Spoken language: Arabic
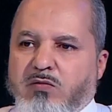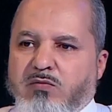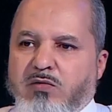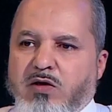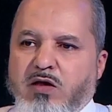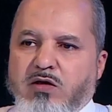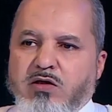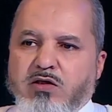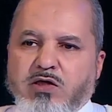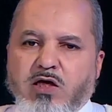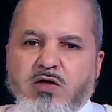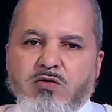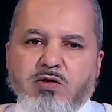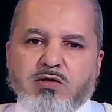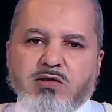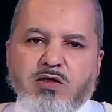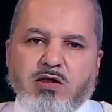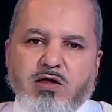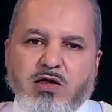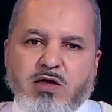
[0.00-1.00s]
ملايين اجعلوها
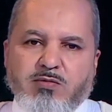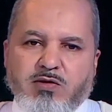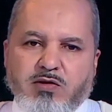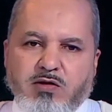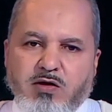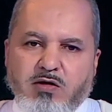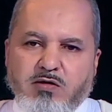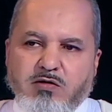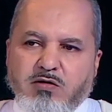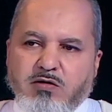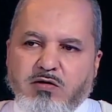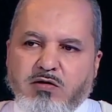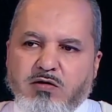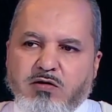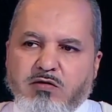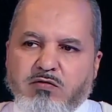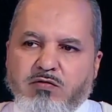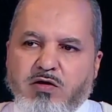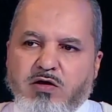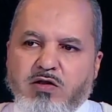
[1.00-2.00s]
صدقة مثلا
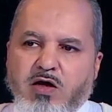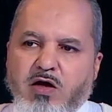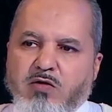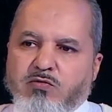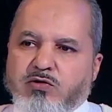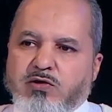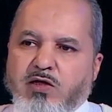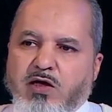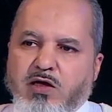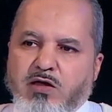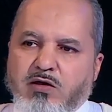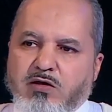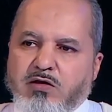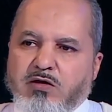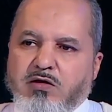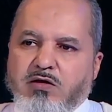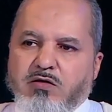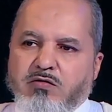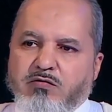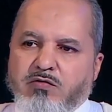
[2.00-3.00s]
فإذا نعم. أوصى
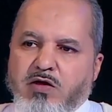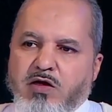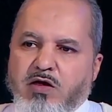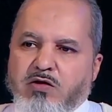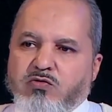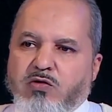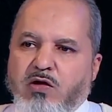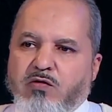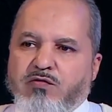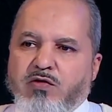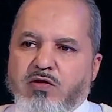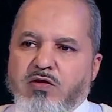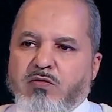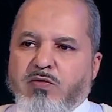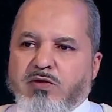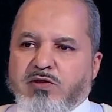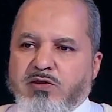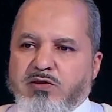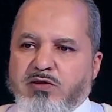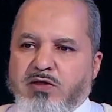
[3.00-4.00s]
فتنفذ
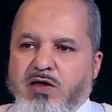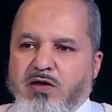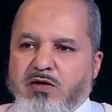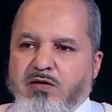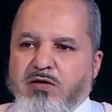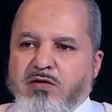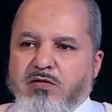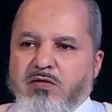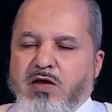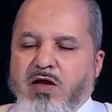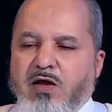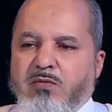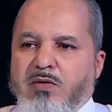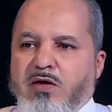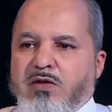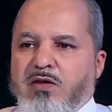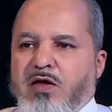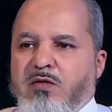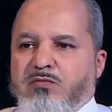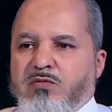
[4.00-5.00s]
الوصية نعم. أما
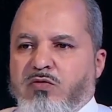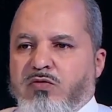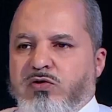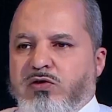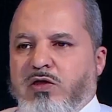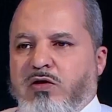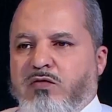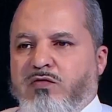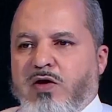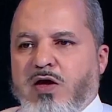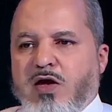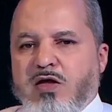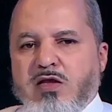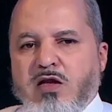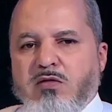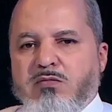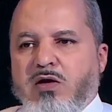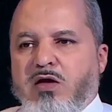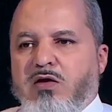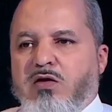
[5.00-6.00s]
إذا لم يوصي فهذا
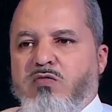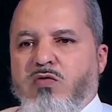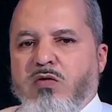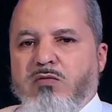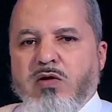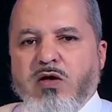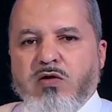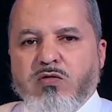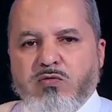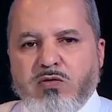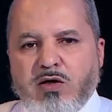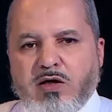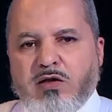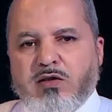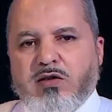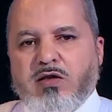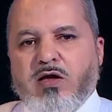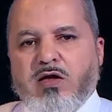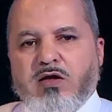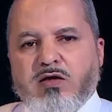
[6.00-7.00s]
المال هو مال
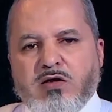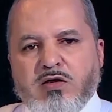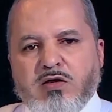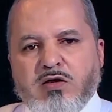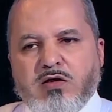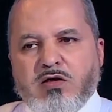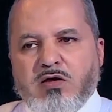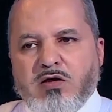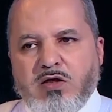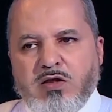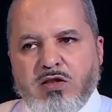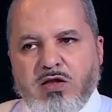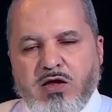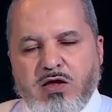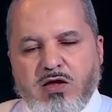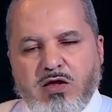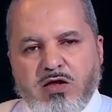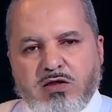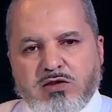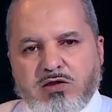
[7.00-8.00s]
ورثة ورث.
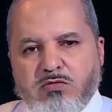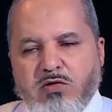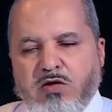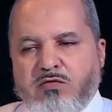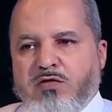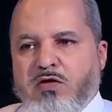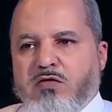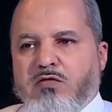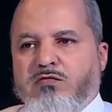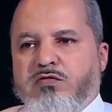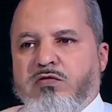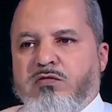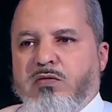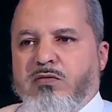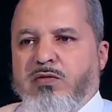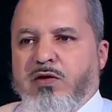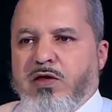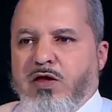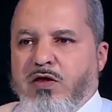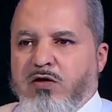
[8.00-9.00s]
إذا توافقوا فيما
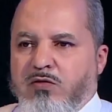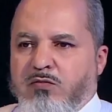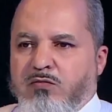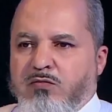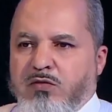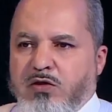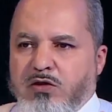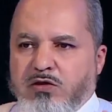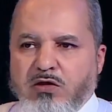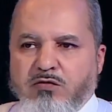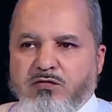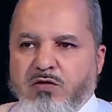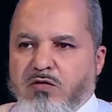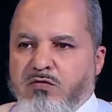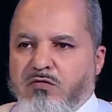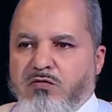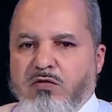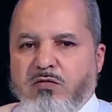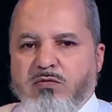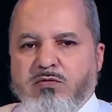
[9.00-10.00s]
بينهم
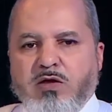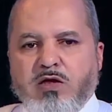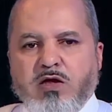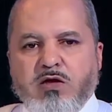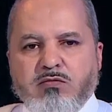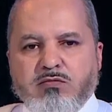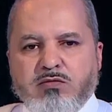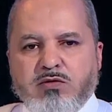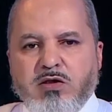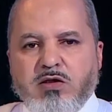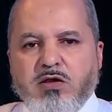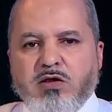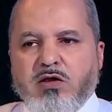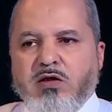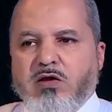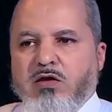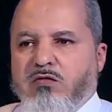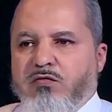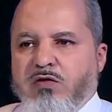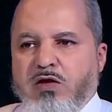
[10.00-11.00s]
اتفقوا فيما بينهم
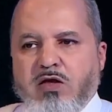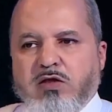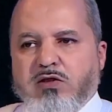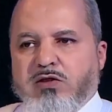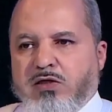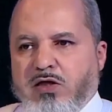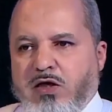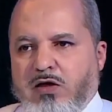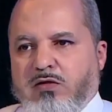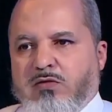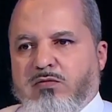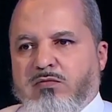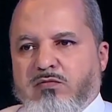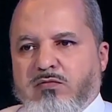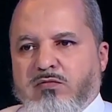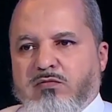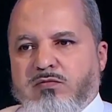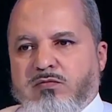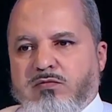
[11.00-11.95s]
فلا إشكال نعم